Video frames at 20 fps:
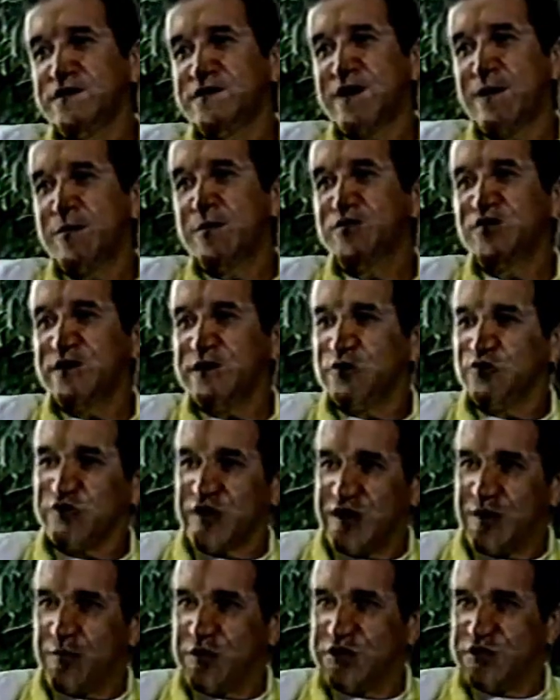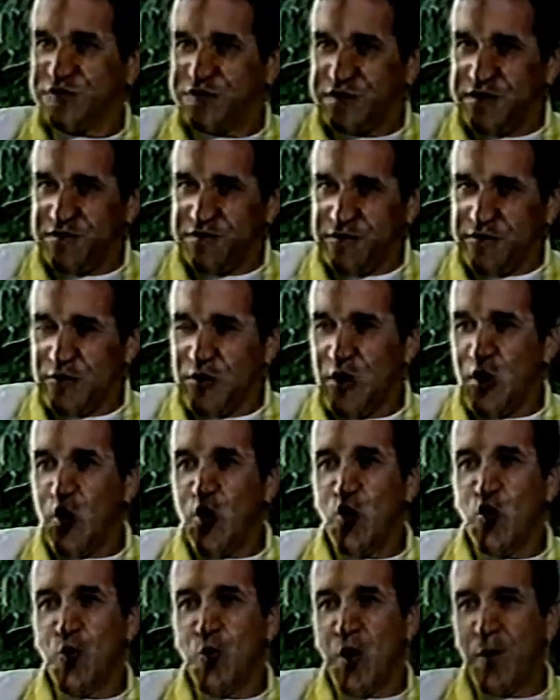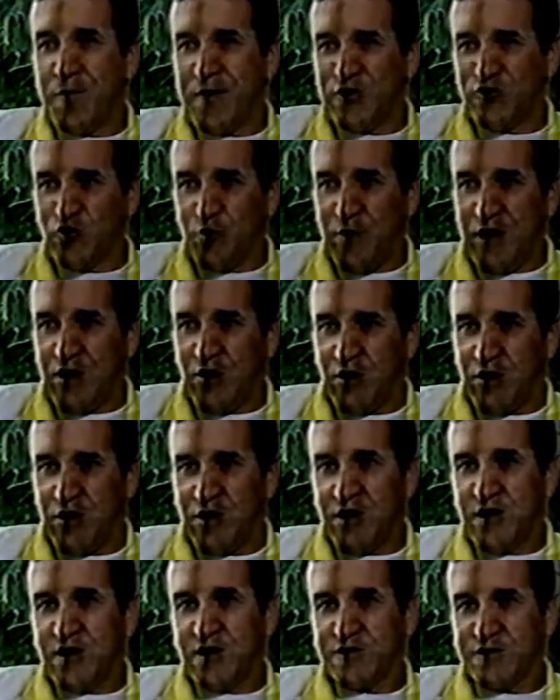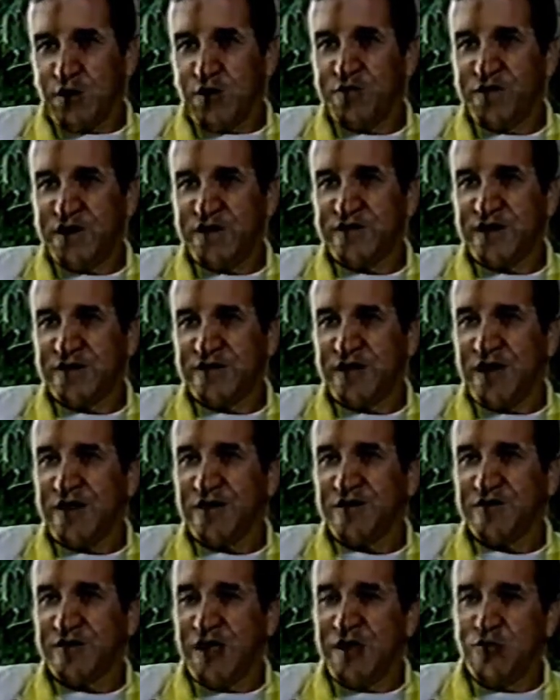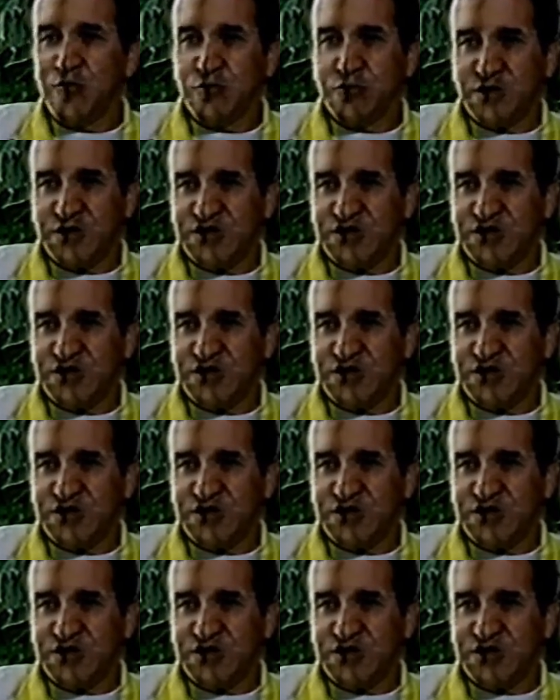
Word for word: Sabemos que os alemães vivem um momento melhor. Talvez até tenha um